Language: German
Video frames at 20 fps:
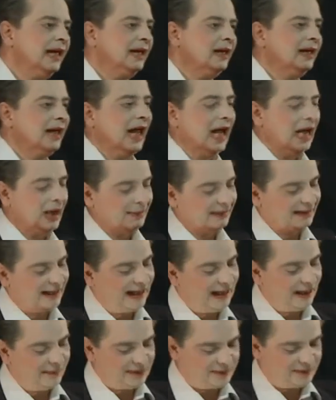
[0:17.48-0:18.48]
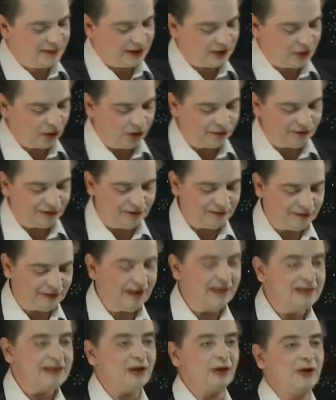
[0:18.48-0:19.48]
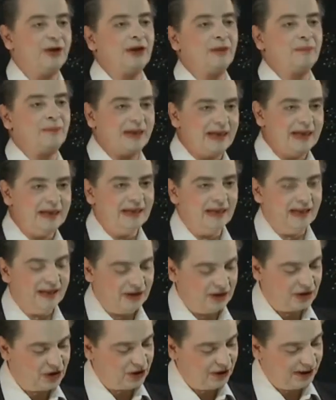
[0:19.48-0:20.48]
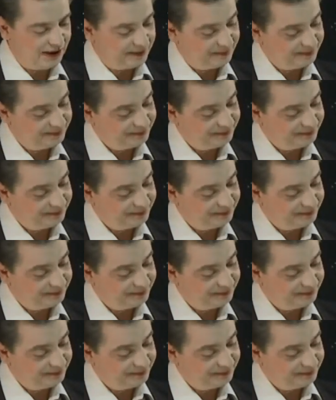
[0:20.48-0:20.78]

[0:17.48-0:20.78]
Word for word: Aber dann habe ich mich doch für Fritz Löhner Beder entschieden.